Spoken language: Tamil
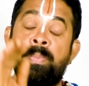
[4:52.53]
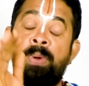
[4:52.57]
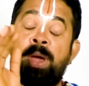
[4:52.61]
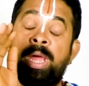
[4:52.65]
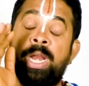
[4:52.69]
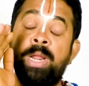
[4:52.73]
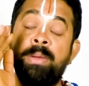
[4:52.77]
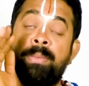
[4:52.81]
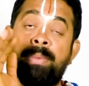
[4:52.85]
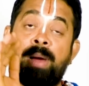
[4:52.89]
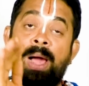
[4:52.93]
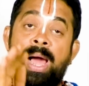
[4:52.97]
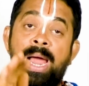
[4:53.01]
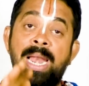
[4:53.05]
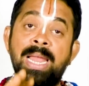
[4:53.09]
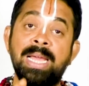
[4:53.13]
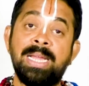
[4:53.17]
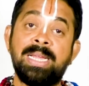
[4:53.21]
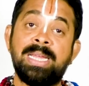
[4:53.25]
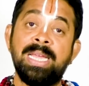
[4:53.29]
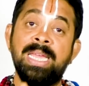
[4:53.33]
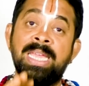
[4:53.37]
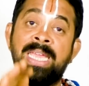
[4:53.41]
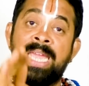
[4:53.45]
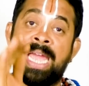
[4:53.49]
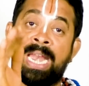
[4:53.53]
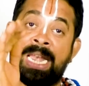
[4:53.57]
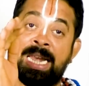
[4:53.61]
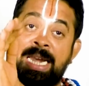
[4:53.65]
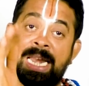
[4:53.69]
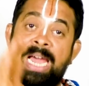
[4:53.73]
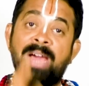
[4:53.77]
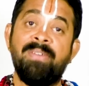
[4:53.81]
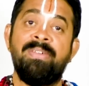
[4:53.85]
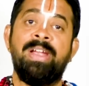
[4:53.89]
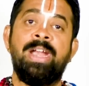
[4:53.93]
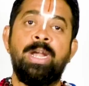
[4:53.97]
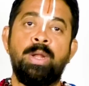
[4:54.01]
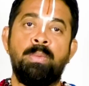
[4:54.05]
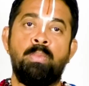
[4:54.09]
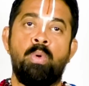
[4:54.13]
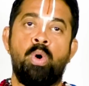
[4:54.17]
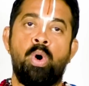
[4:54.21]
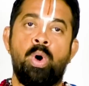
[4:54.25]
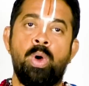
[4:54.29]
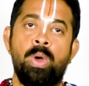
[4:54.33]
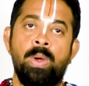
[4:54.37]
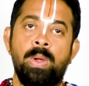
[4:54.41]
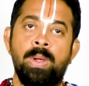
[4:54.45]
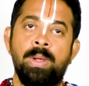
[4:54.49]
பெருமாளுக்கு என்ன
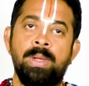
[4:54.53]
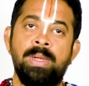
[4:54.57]
வேணுமோ